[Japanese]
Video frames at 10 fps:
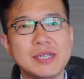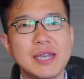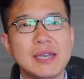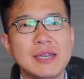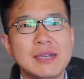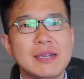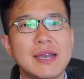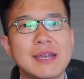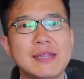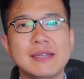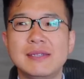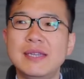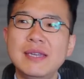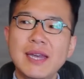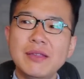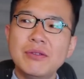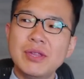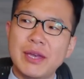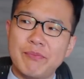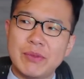して、で、人間の
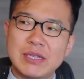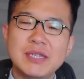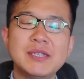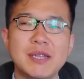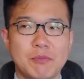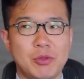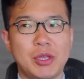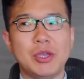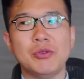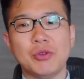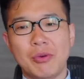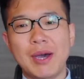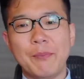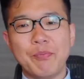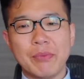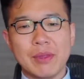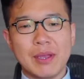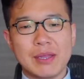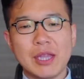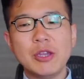ね、システムっていうのは、
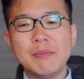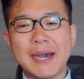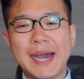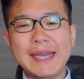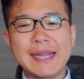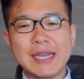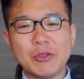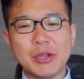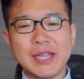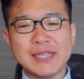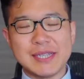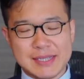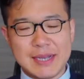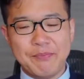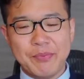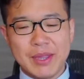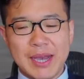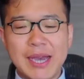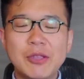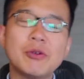例えば肺だけ取り出してさ、
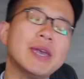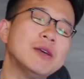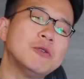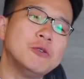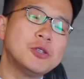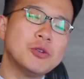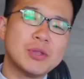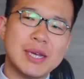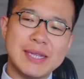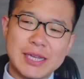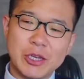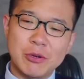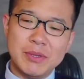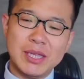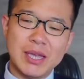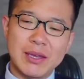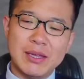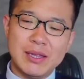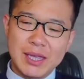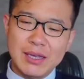肺の健康状態だけを見て、
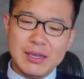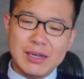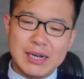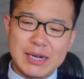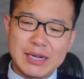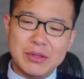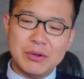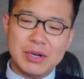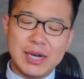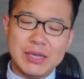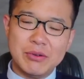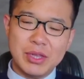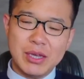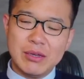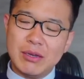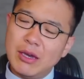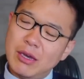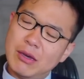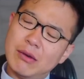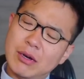ね、肺をね、
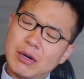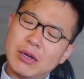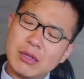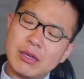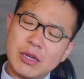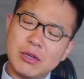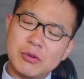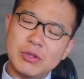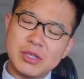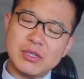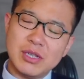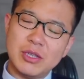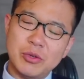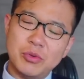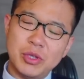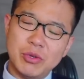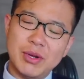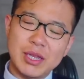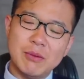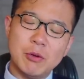あなた健康ですねっていうふうに言
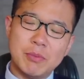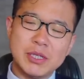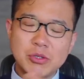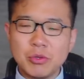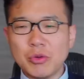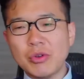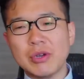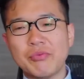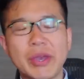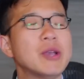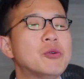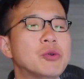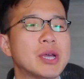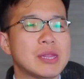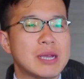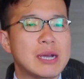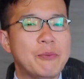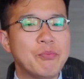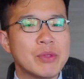われても、別のところが不健康だったら、